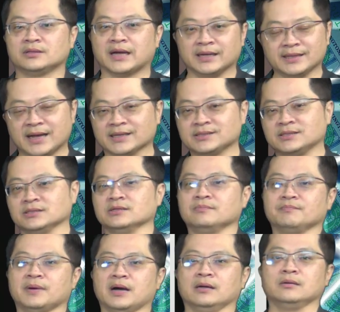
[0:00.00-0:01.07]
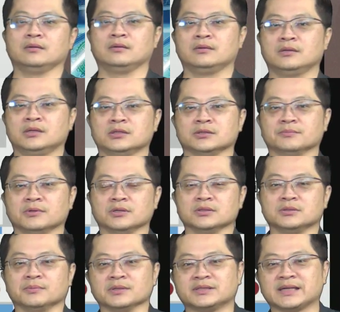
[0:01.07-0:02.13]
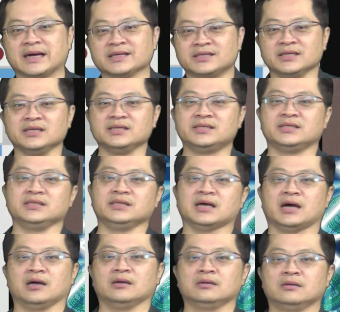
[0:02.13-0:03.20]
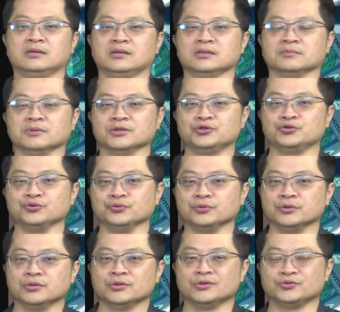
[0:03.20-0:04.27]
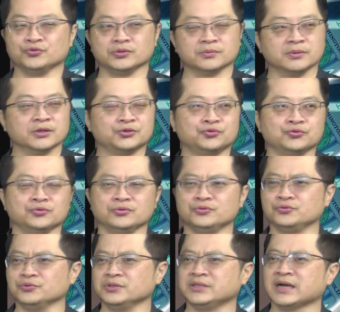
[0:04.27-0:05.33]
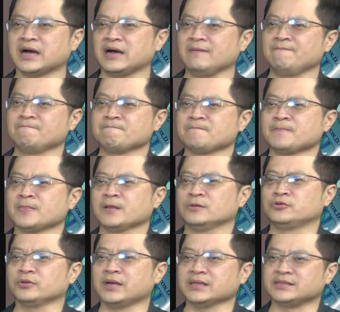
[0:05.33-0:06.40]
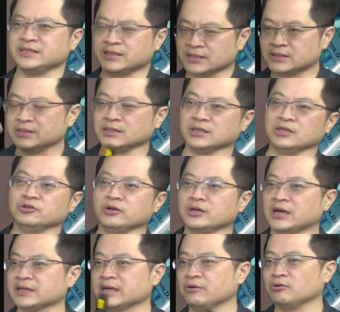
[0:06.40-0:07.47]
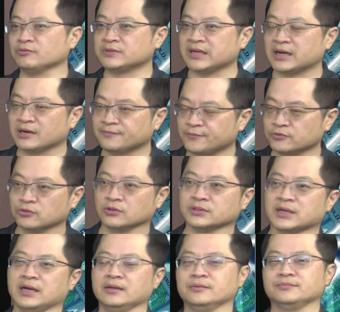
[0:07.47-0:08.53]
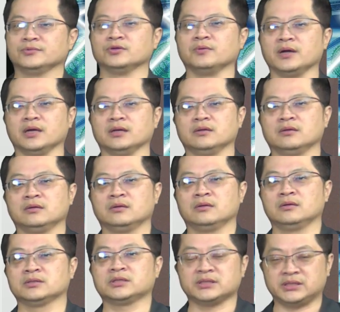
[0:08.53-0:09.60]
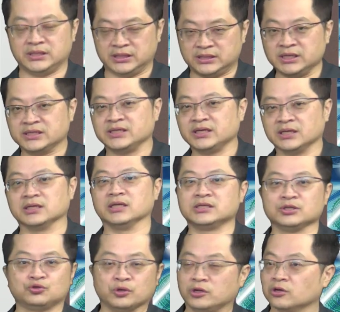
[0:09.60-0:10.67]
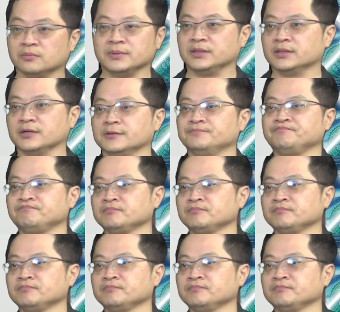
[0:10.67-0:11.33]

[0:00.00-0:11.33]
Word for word: 台大四人帮，什么什么张清熙呀，什么许许什么许许家，就那几个四个人，有一个还当过家的副总裁，对不对？这几这几个人是最有名的。